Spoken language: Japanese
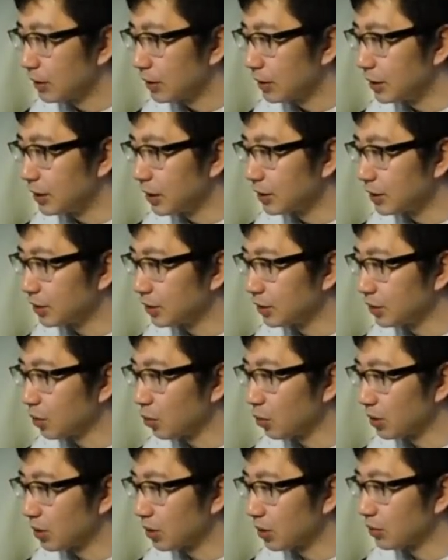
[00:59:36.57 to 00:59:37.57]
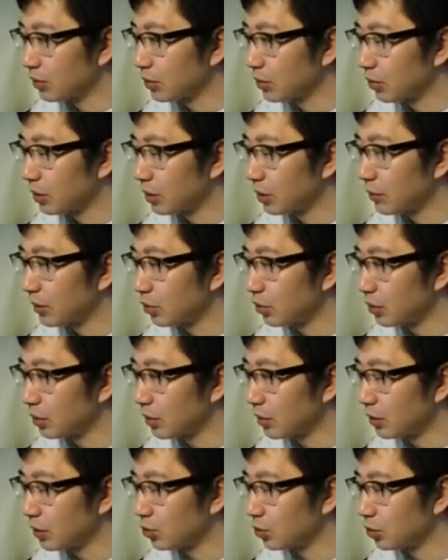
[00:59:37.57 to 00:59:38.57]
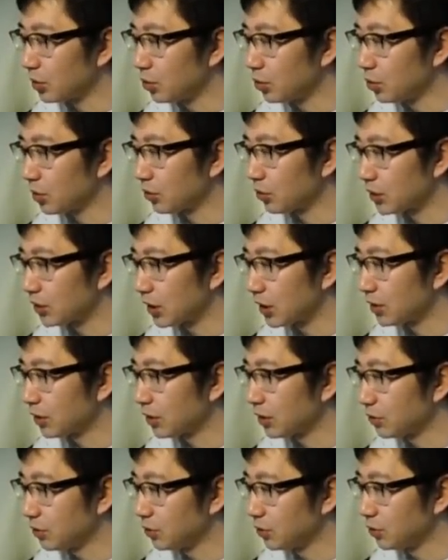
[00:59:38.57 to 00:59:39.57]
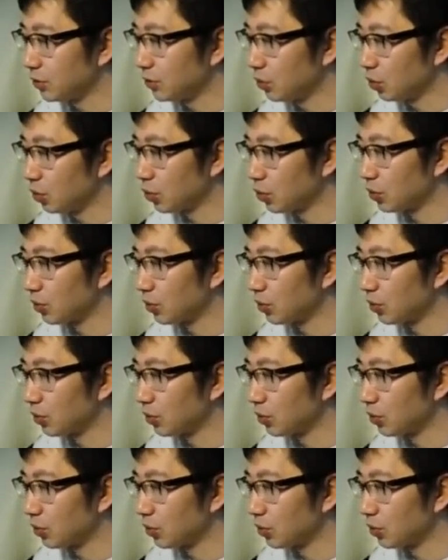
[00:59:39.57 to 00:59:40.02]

依頼選定終わったっていうのはまあそれはねちょっとインコさんのチャンネルのトークの